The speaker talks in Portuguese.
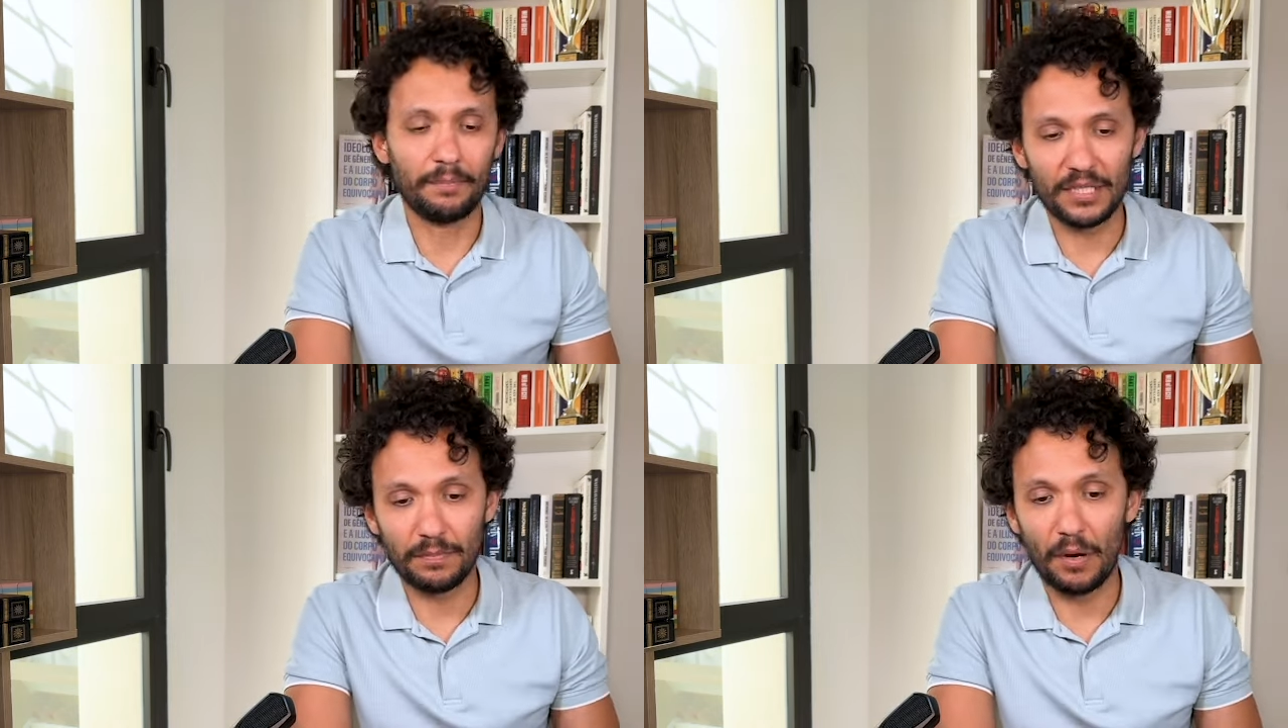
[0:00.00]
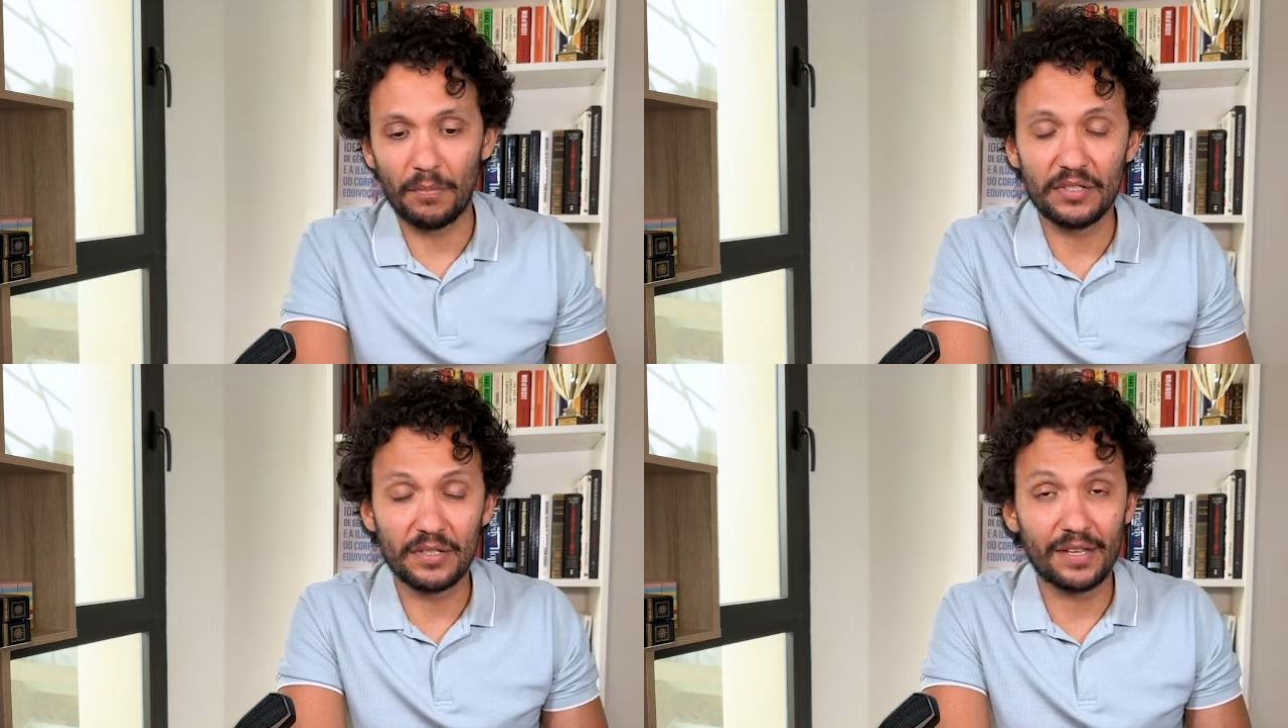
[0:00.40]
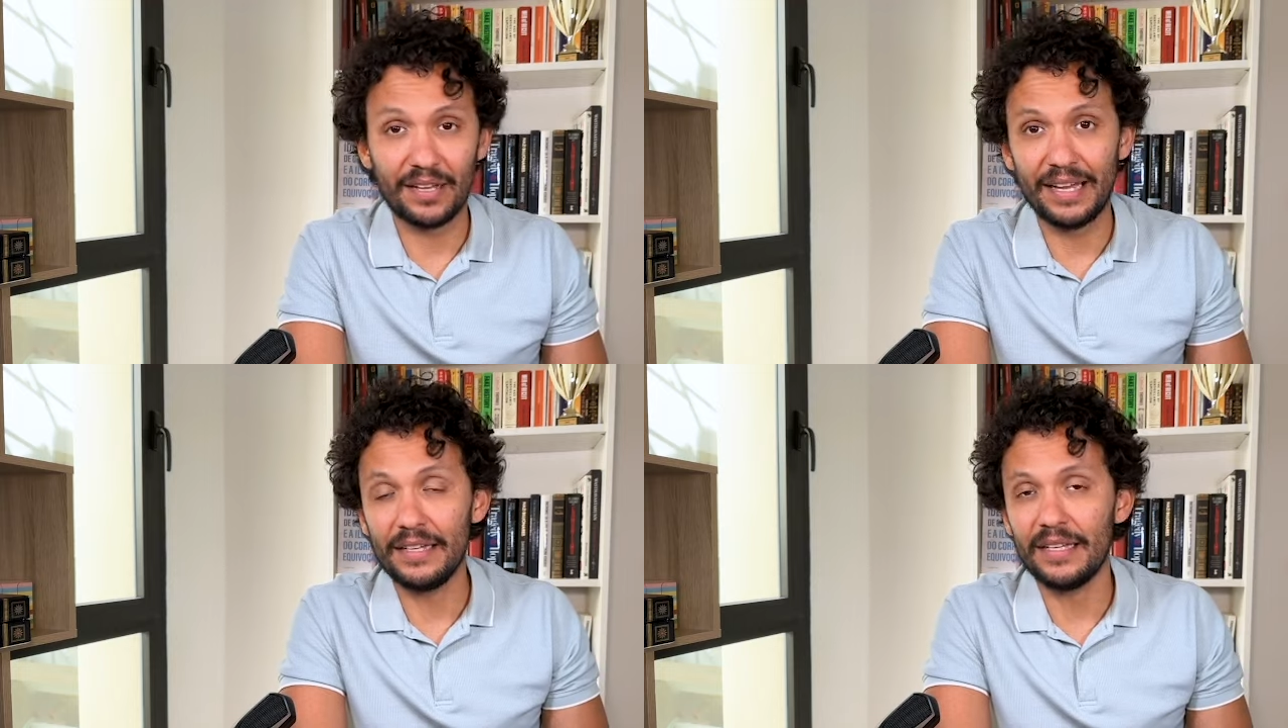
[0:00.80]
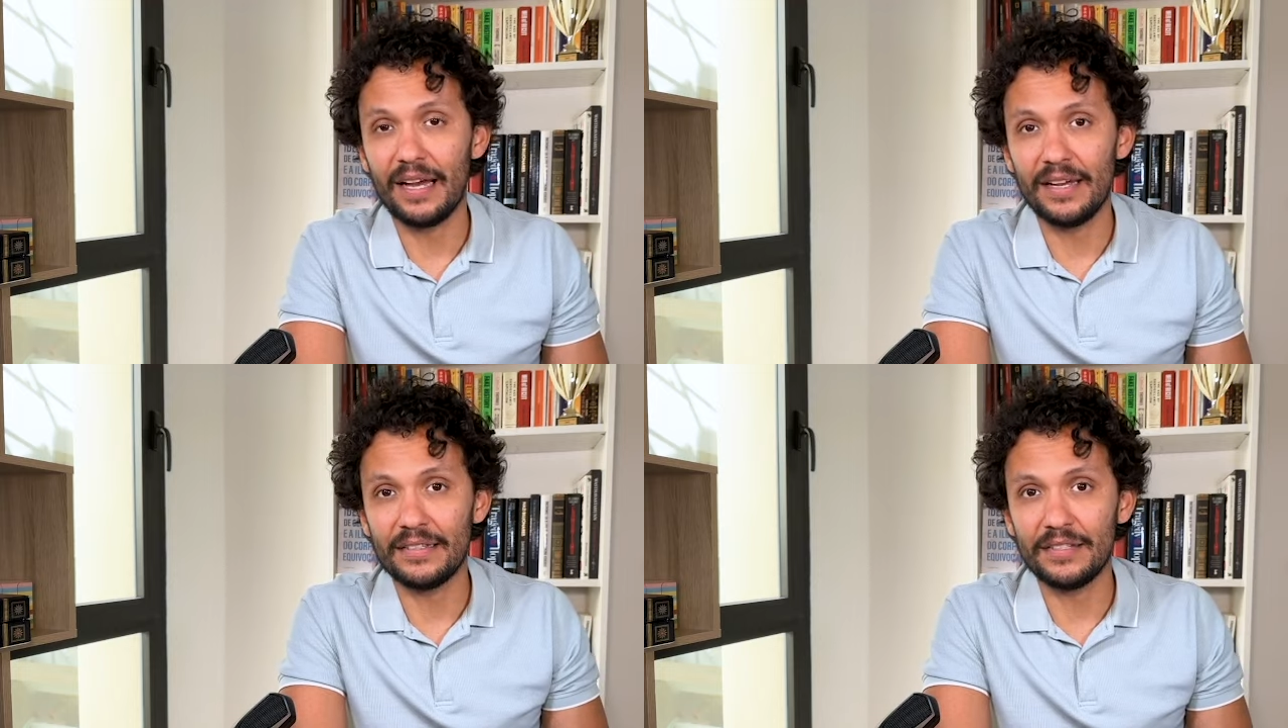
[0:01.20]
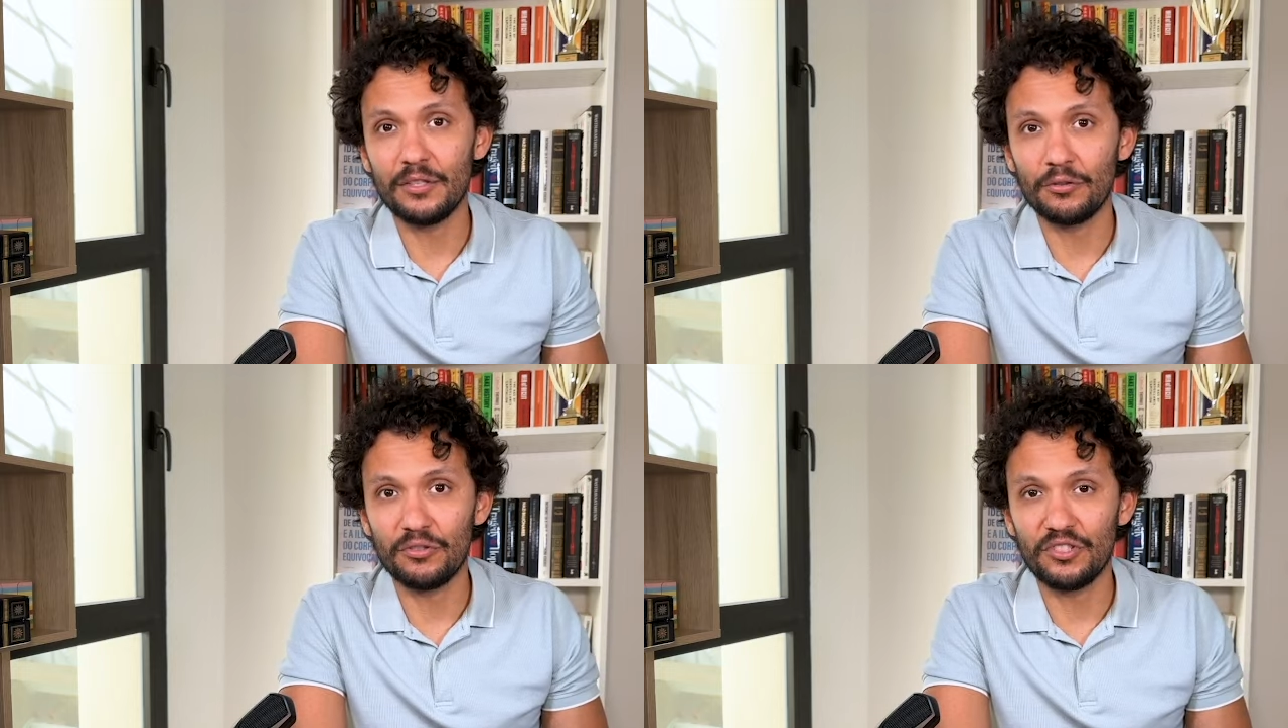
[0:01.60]
Principalmente as, as
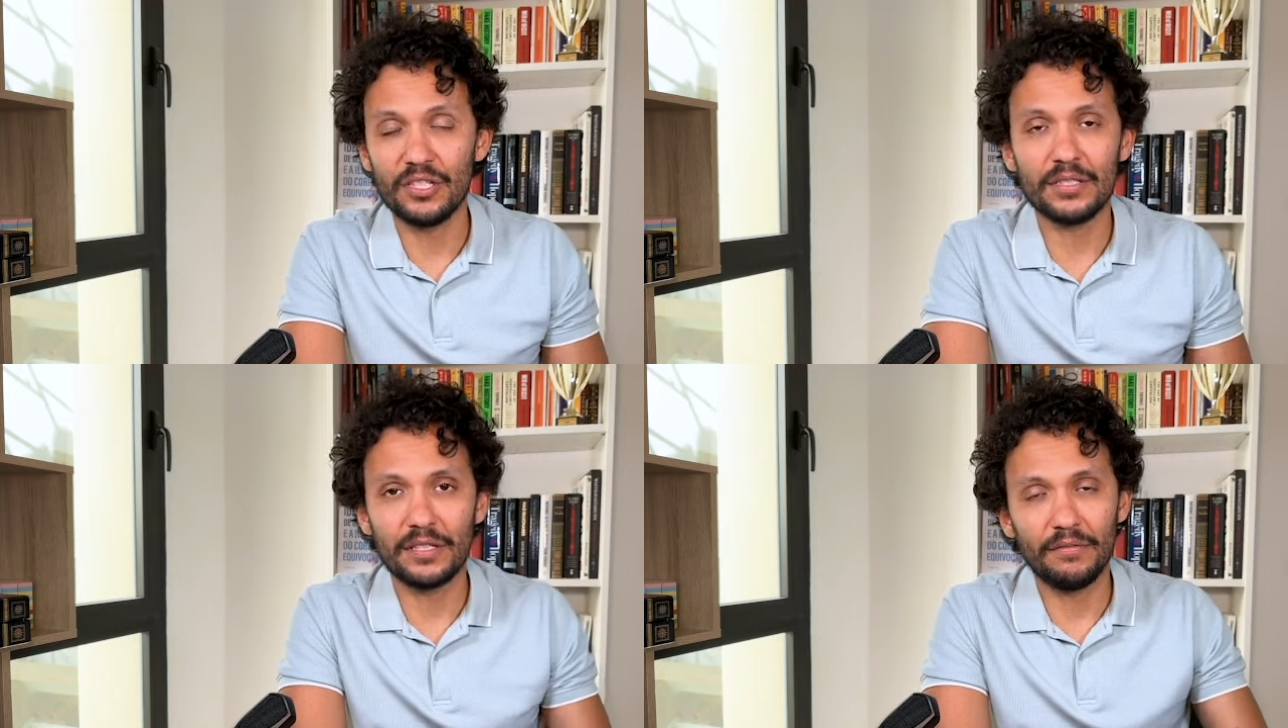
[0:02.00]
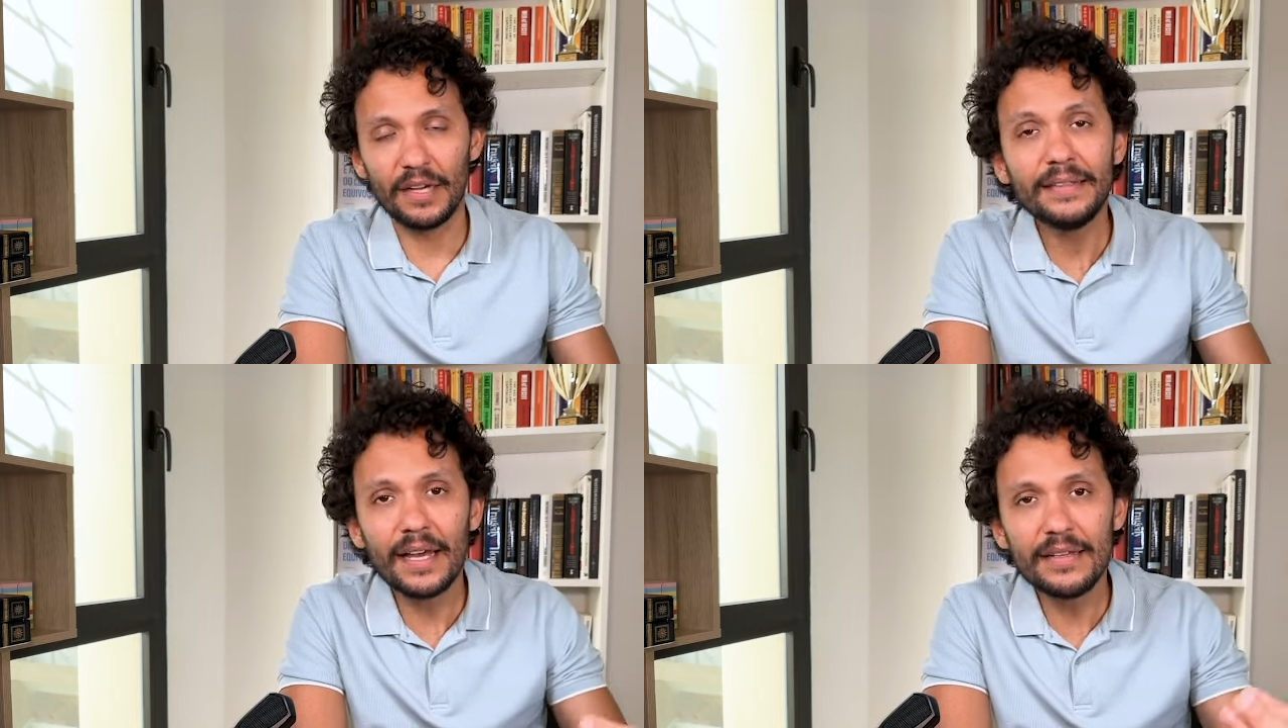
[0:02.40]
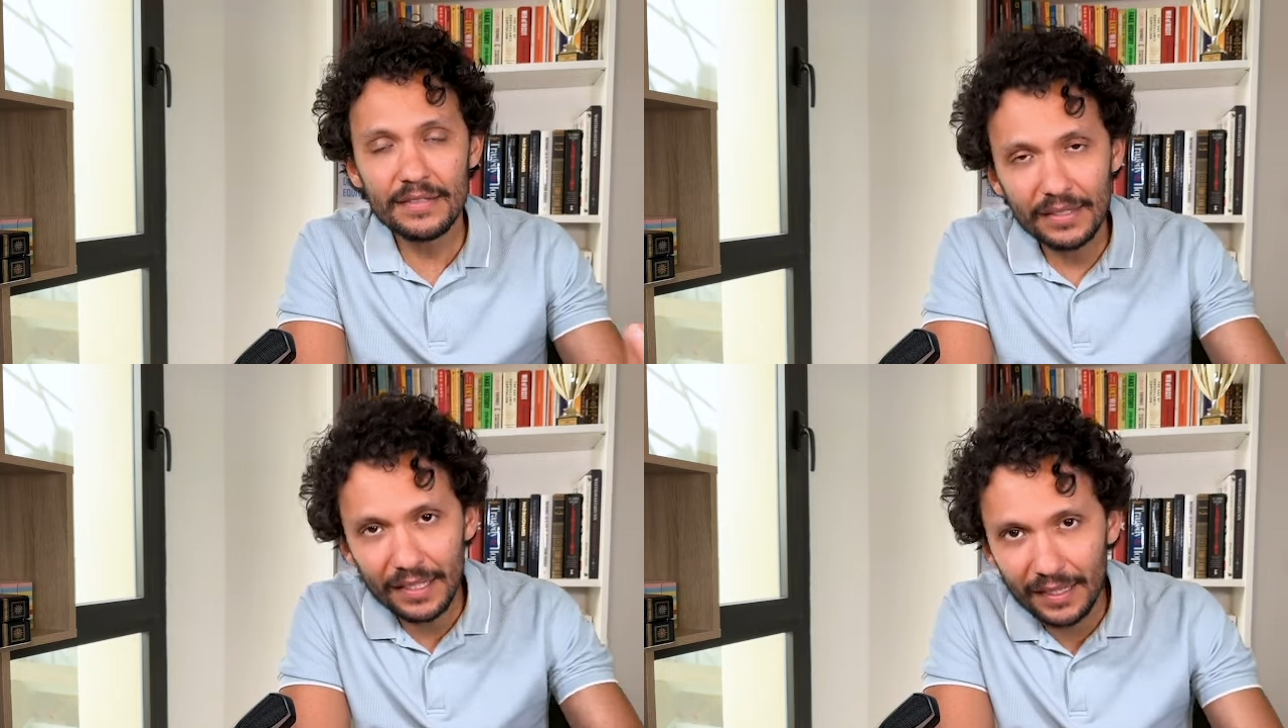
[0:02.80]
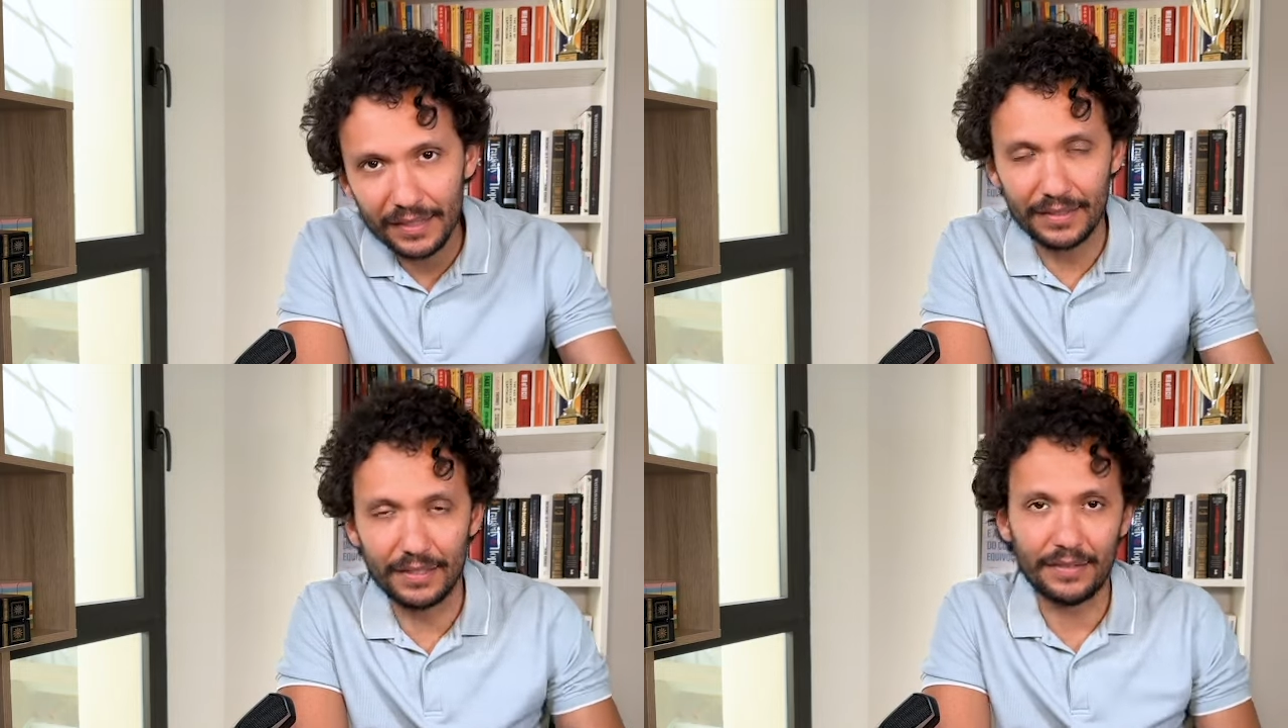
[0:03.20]
ideologias que vêm da esquerda,